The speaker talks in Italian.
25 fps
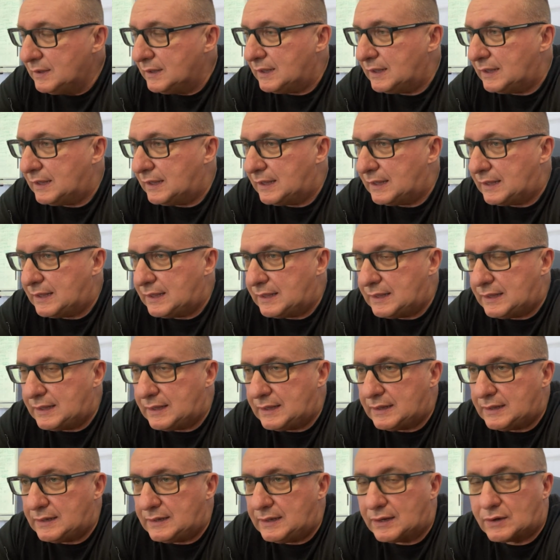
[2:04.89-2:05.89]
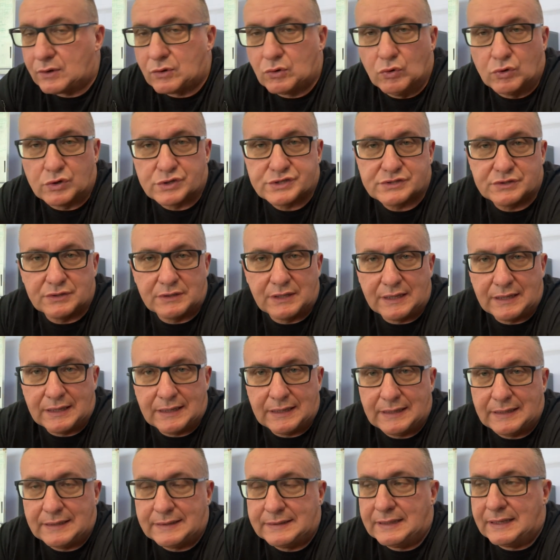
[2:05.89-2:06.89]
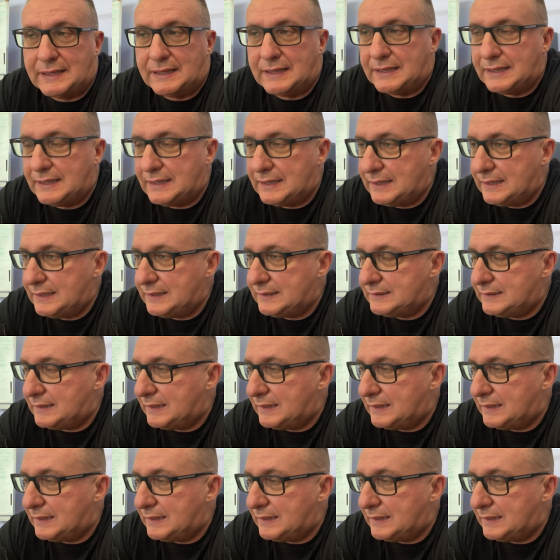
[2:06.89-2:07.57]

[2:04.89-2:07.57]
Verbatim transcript: Eh, nel corso delle de,